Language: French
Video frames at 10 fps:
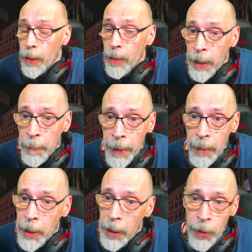donné le prix,
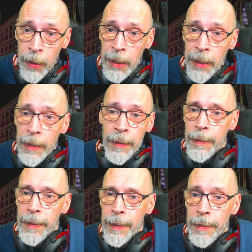mais je te le dis, hein.
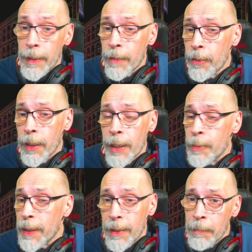ça vaudra
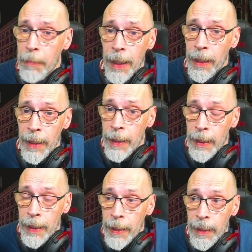60 balles.
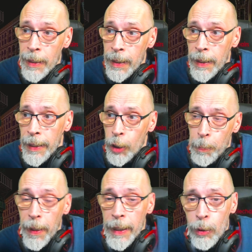Et tu
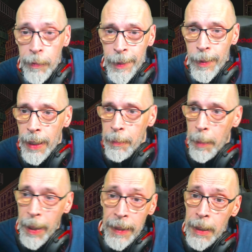pourras les trouver sur
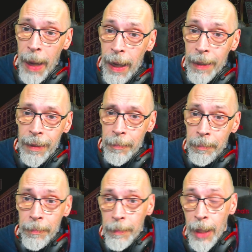Alibaba à 10 balles. Hein.
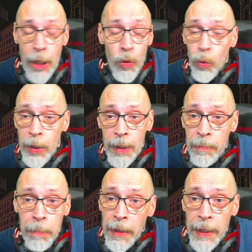Elles seront aussi de
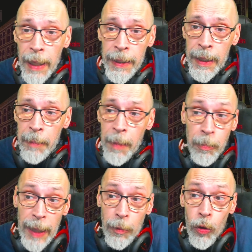bonne qualité, même
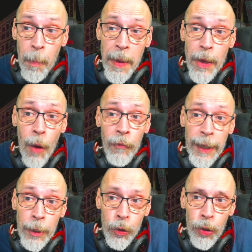peut-être de meilleure
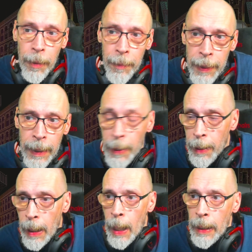facture.
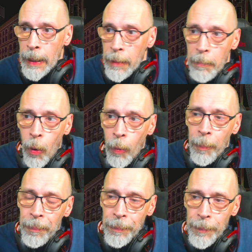Bon.
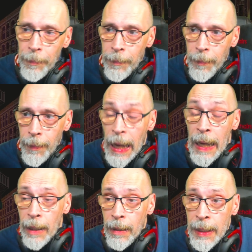
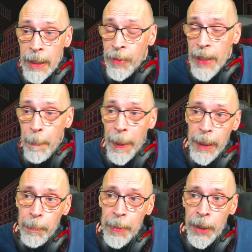Alors, si vous n'êtes pas
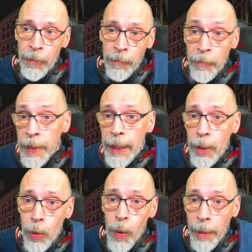des pigeons, vous êtes
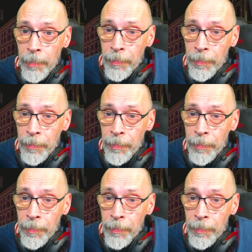quoi